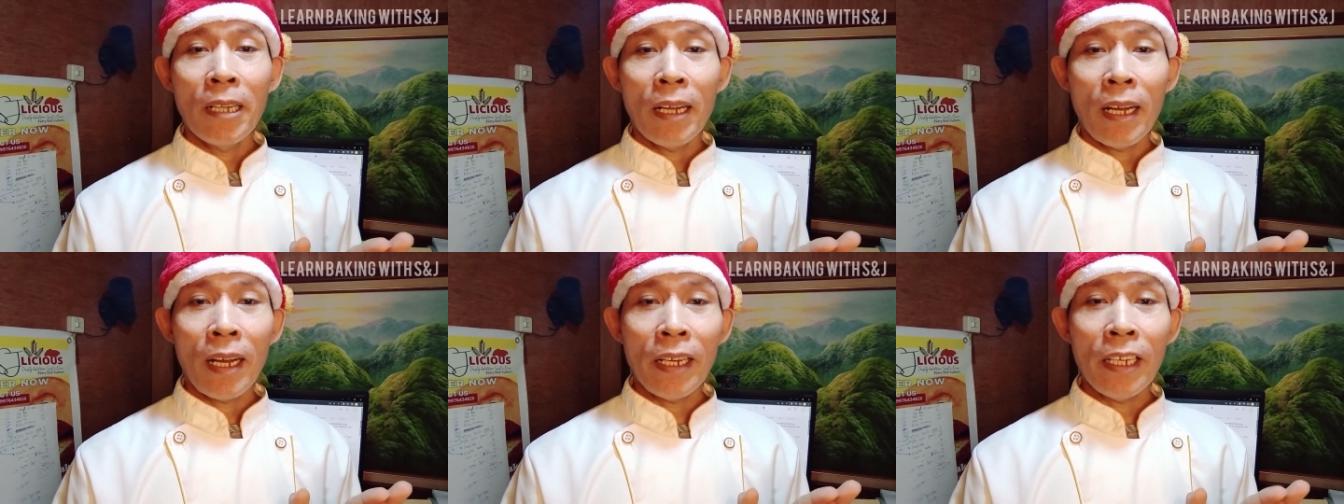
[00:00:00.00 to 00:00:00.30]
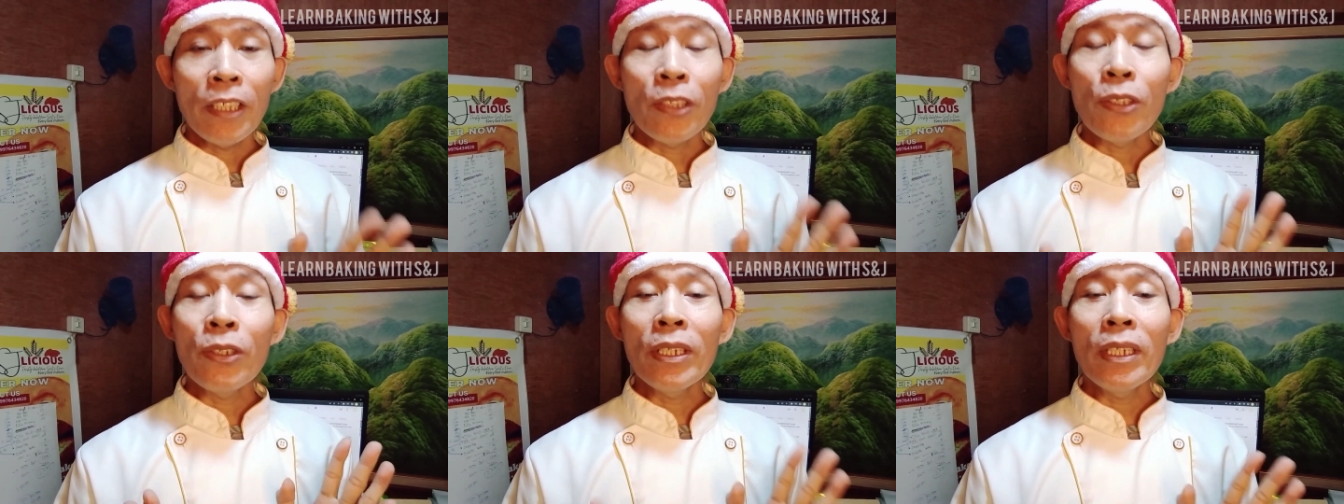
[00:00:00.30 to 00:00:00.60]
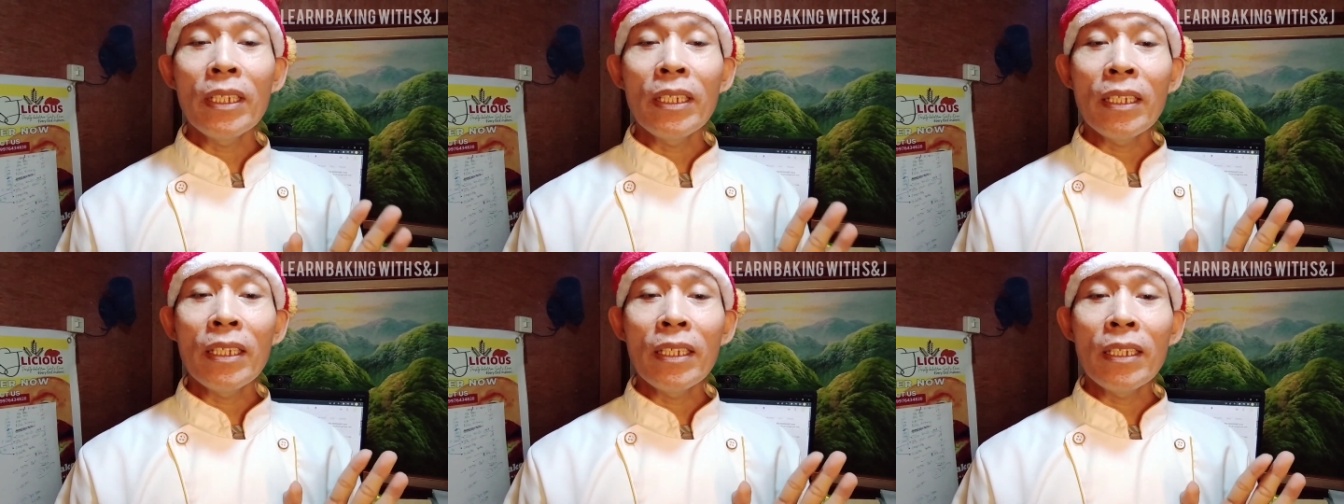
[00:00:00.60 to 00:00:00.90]
Uh, ito'y
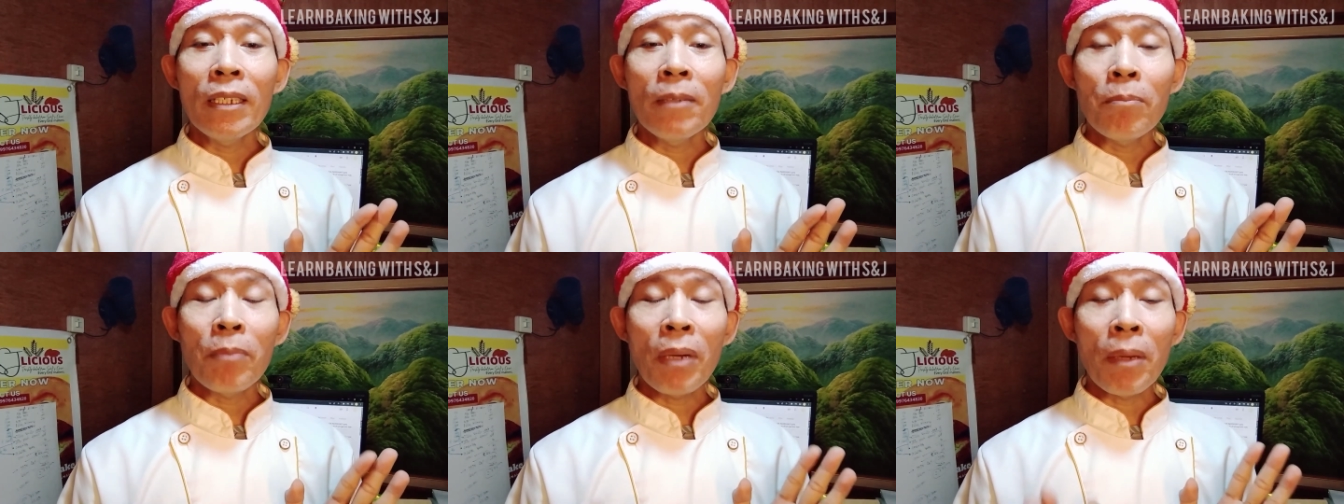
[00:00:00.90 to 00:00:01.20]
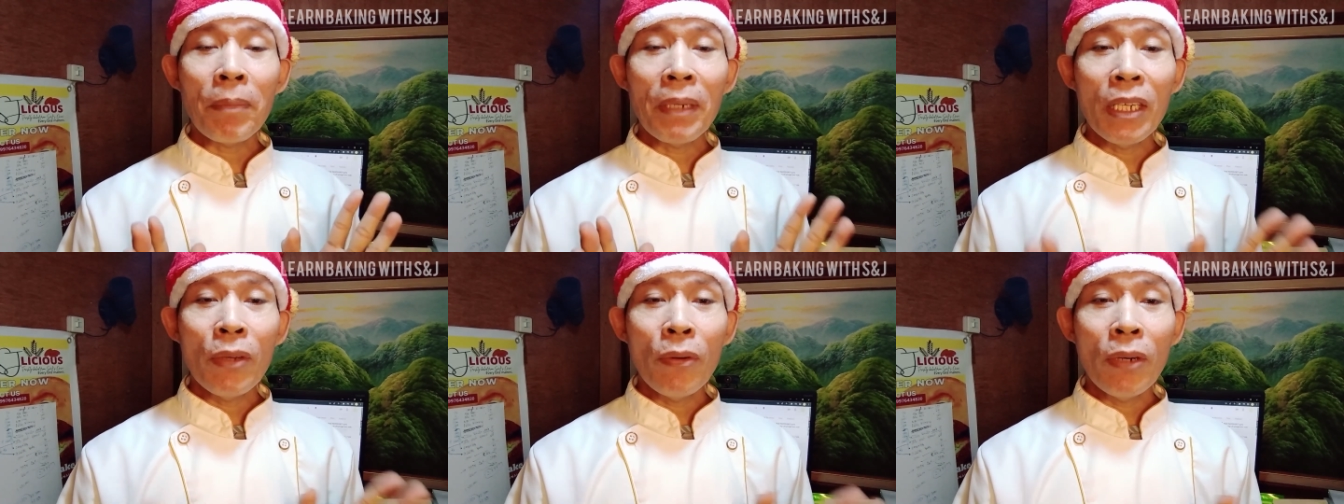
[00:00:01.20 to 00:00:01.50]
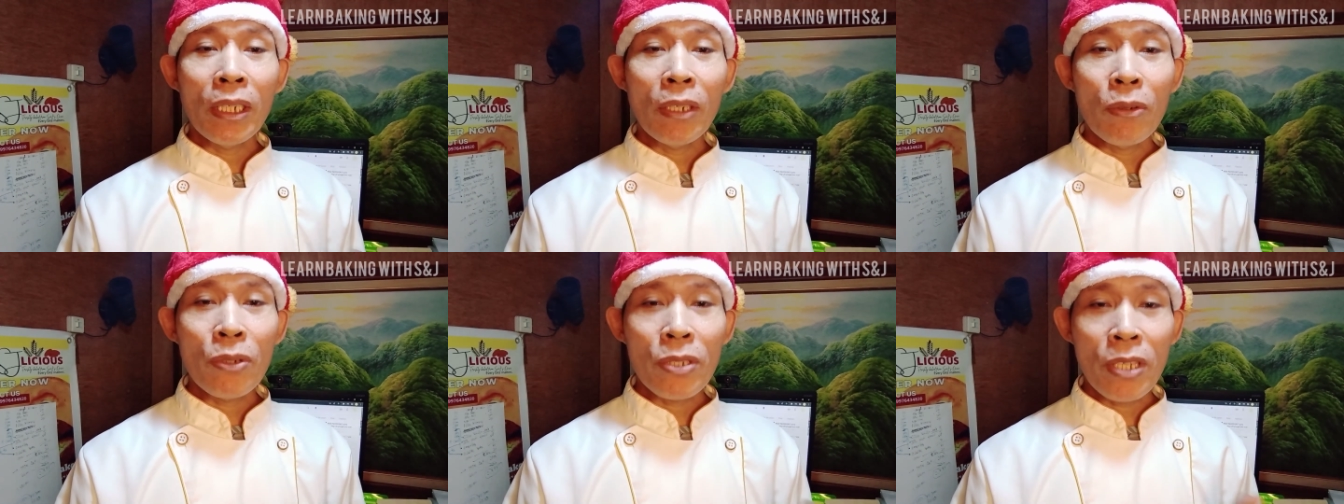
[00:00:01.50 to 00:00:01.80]

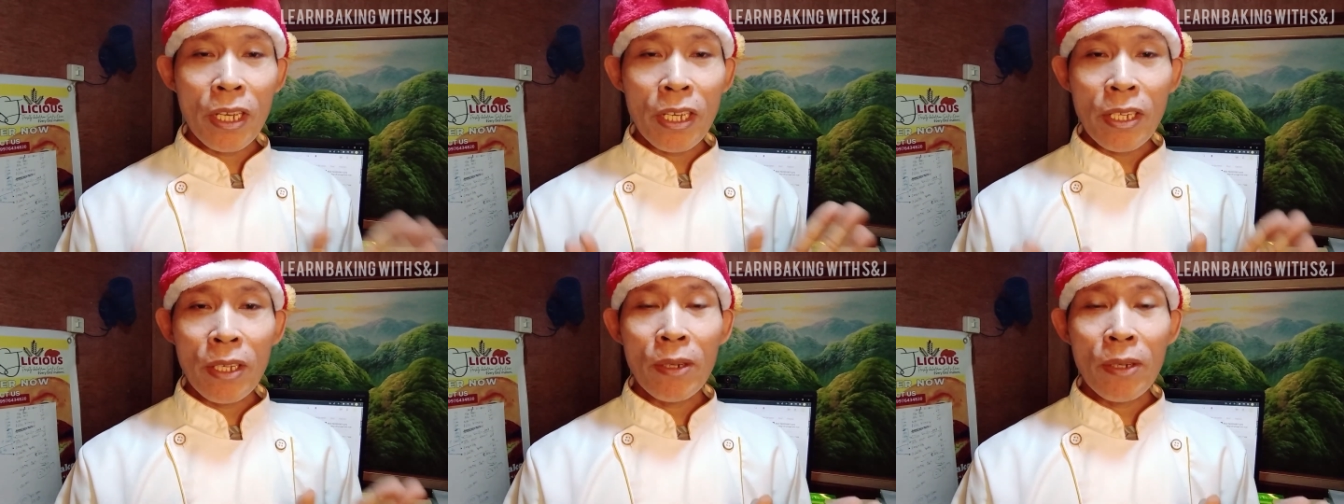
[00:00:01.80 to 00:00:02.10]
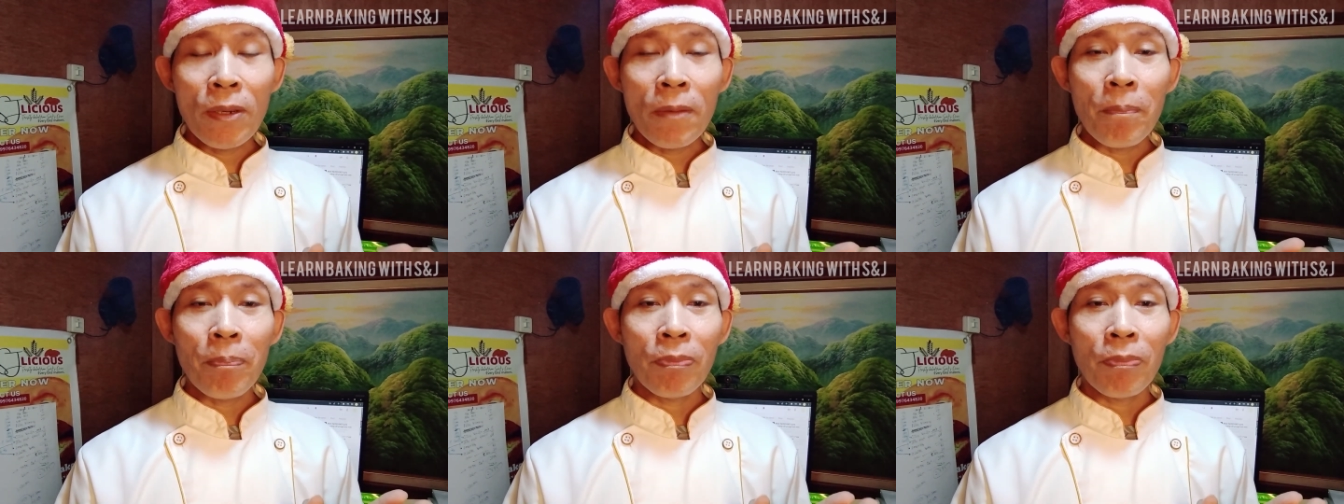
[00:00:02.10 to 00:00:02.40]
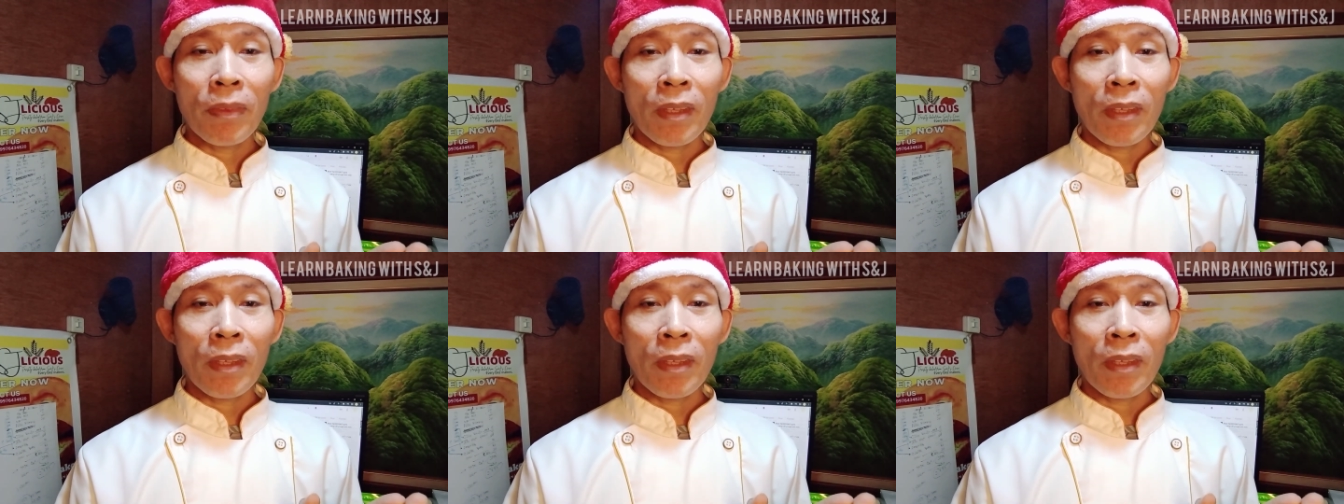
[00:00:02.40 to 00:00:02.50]
papaliwanag ko sa inyo.